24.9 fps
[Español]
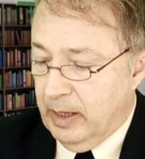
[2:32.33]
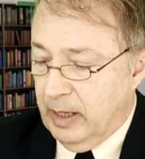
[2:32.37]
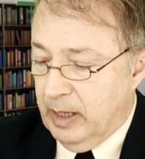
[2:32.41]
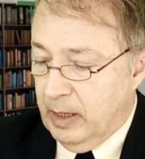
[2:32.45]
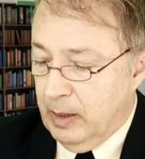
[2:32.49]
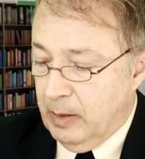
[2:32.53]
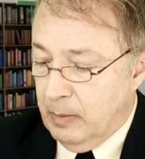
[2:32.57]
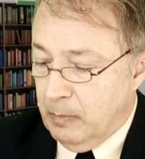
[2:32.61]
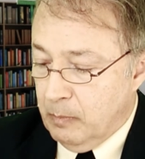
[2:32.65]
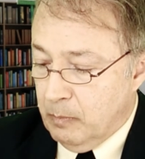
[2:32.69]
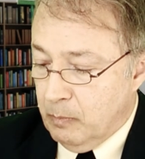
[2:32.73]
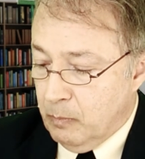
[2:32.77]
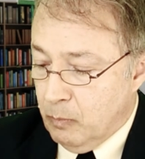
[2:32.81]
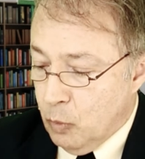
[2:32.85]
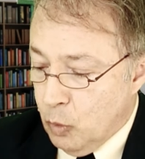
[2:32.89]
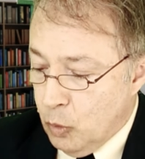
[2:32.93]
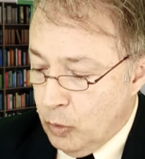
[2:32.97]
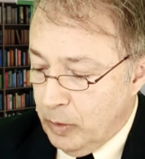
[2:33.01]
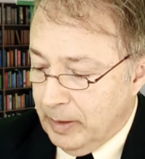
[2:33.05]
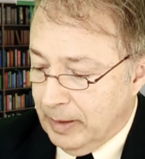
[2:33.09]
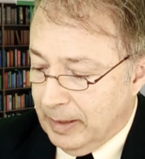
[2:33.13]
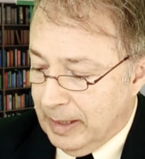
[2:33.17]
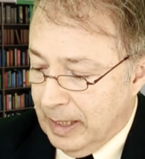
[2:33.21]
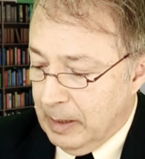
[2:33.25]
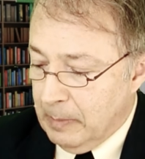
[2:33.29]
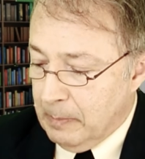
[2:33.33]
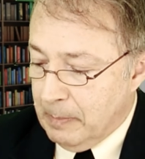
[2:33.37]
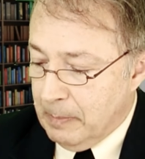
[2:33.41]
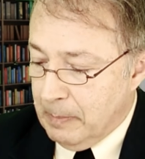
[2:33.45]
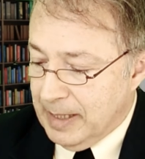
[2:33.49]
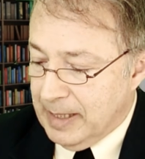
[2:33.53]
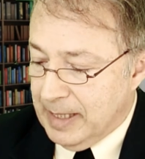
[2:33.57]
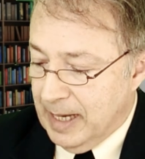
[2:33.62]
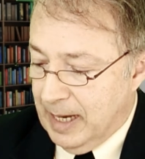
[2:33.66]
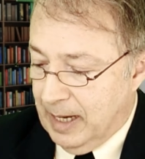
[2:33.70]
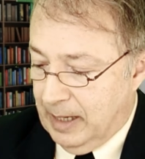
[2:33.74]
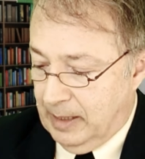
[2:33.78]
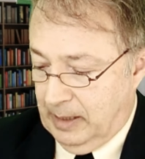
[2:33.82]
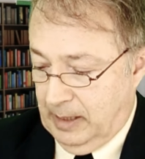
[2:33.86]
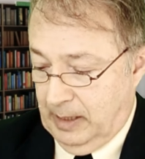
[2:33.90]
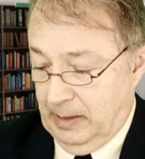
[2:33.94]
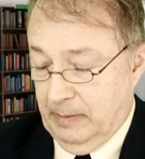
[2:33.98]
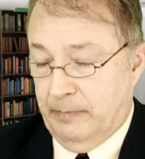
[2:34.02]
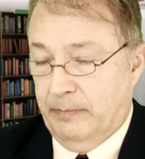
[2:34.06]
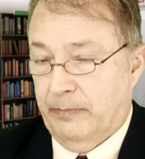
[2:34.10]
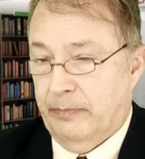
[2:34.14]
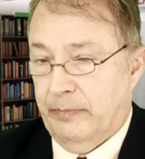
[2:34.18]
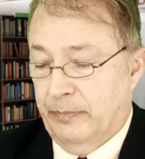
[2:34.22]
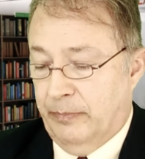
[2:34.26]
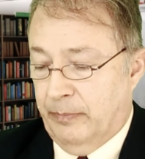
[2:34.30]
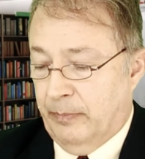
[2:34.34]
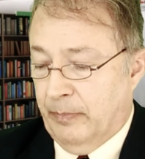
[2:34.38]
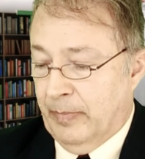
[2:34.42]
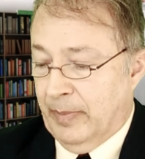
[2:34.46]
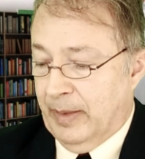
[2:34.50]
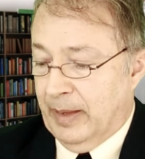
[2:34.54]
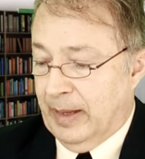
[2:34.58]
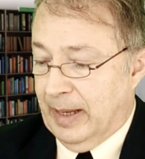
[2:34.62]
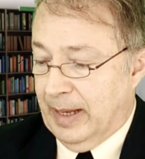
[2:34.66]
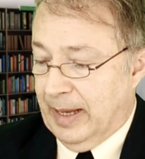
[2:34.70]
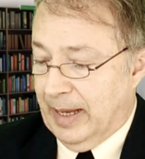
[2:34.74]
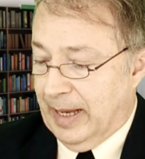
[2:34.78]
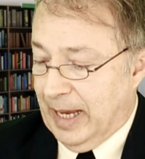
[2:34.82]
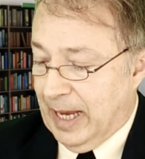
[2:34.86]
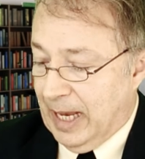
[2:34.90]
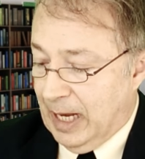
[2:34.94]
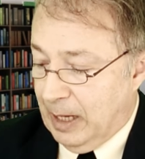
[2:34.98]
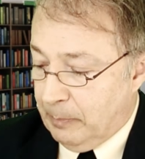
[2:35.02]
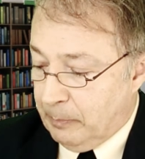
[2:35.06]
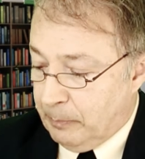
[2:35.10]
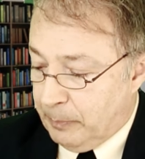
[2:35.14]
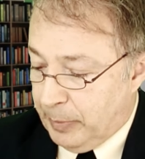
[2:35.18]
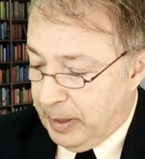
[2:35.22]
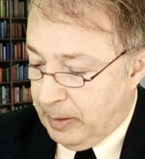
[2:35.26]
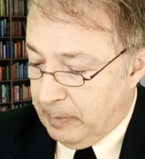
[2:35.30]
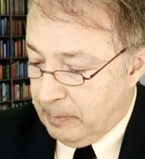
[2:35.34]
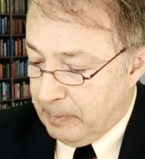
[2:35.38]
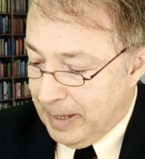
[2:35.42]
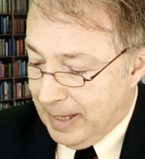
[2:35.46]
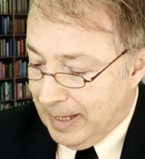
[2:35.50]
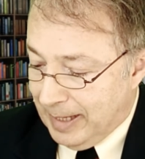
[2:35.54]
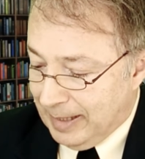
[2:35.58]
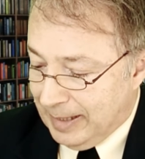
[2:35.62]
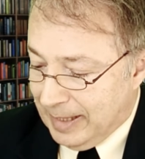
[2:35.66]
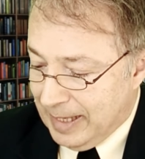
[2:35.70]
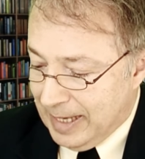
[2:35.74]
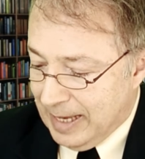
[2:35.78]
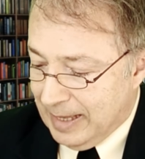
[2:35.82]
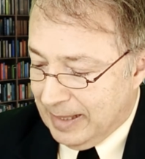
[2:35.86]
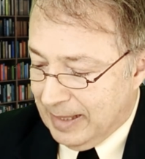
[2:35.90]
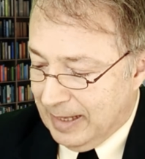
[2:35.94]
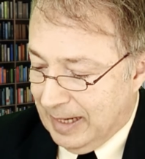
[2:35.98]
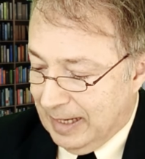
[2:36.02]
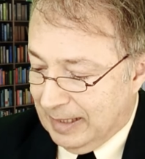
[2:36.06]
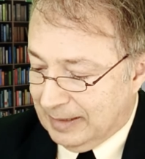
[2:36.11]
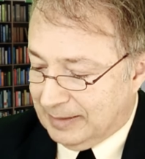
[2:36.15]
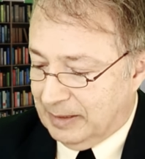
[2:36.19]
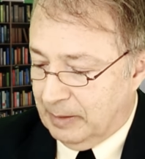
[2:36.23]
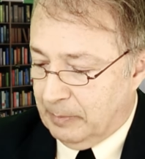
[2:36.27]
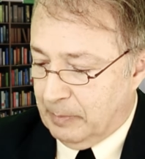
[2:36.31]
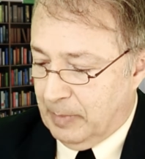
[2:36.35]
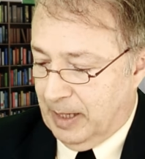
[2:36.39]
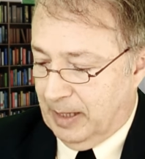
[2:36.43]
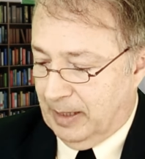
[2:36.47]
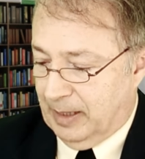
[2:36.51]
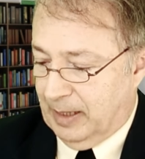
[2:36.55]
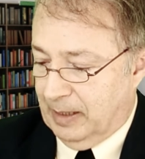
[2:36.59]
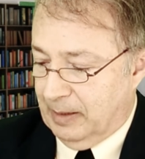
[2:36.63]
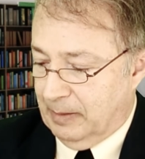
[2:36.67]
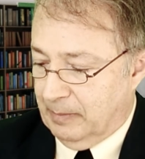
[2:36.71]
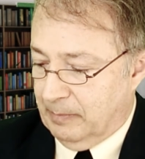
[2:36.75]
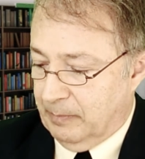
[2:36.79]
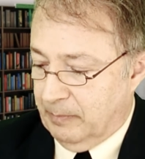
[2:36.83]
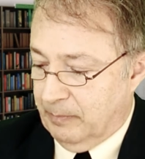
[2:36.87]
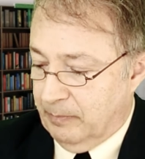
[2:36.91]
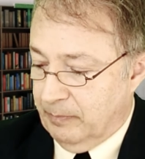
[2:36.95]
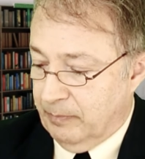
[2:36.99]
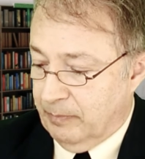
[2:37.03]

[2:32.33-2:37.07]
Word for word: Y muy de mañana, el primer día de la semana,